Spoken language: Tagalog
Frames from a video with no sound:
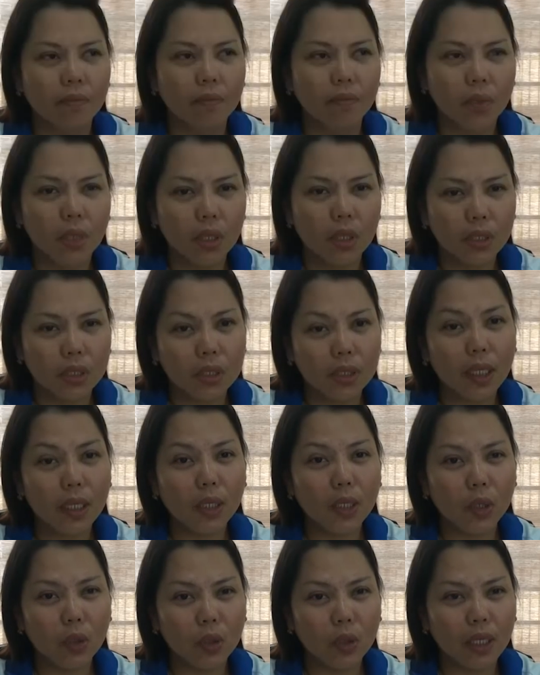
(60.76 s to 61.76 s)
Mag-extend
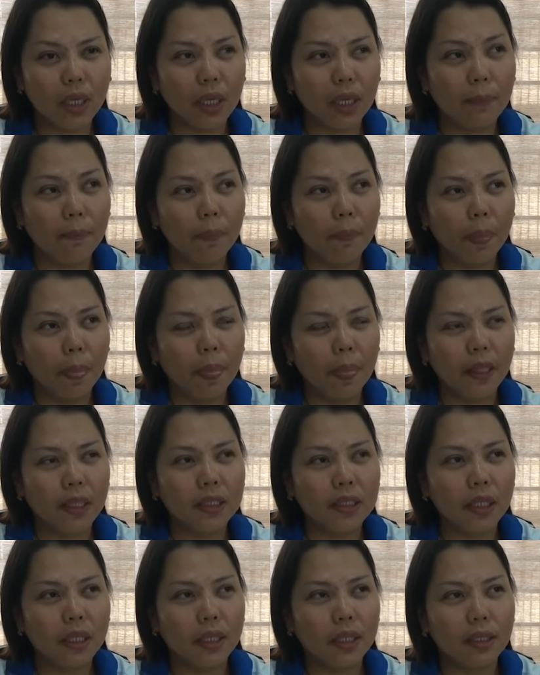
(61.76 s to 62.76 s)
gyud kay
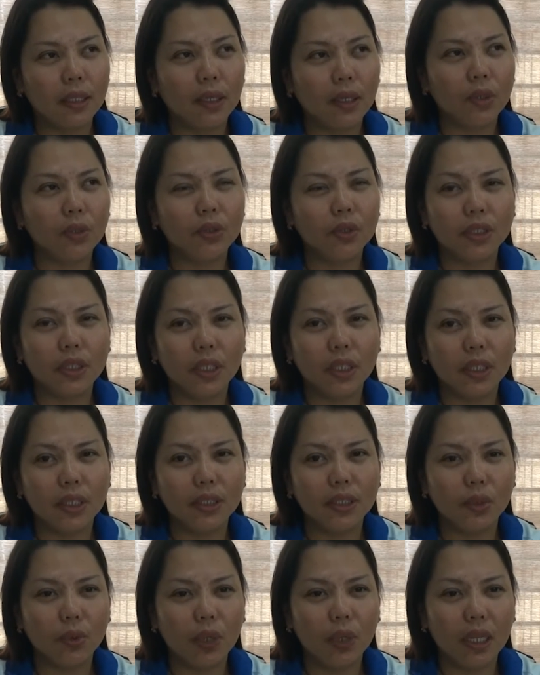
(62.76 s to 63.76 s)
sa kadako sa
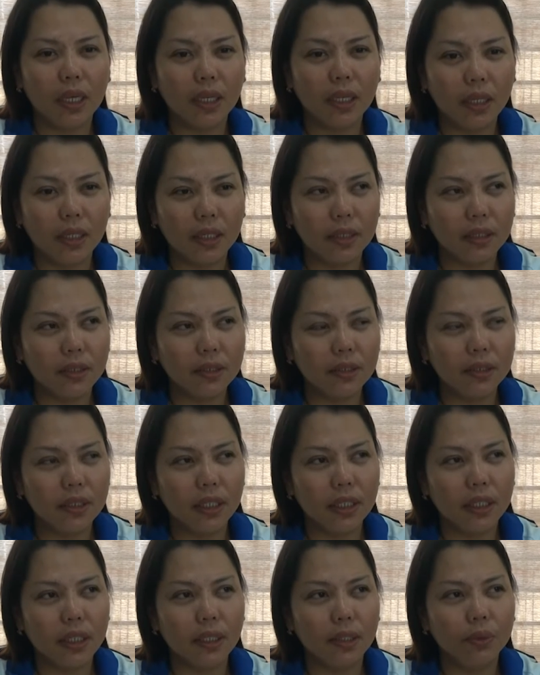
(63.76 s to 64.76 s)
eskwelahan
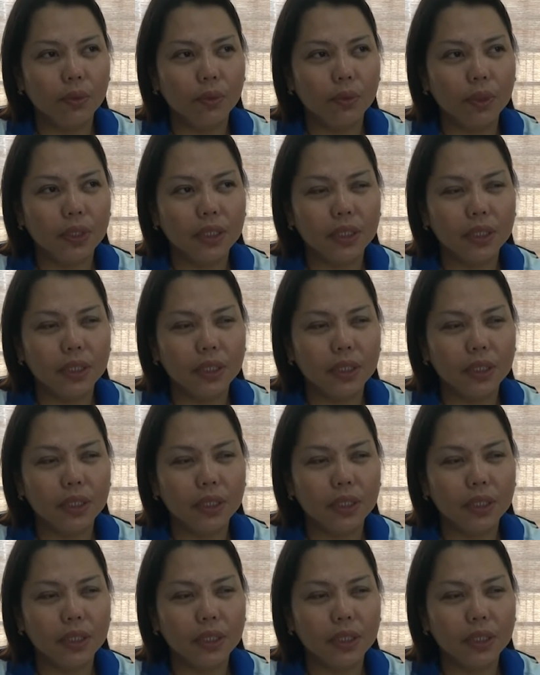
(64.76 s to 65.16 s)
nga which